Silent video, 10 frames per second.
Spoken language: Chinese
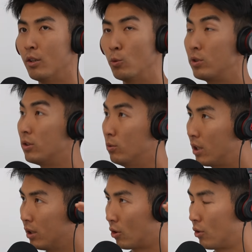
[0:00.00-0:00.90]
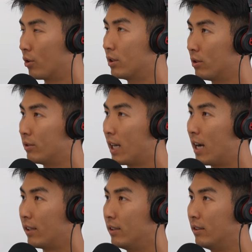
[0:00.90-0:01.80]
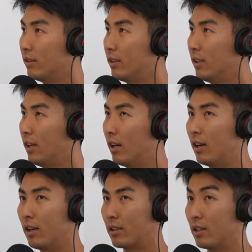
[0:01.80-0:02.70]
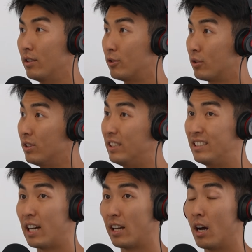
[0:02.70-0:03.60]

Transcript: 无时无刻都有的这种压力，呃，可能就是你想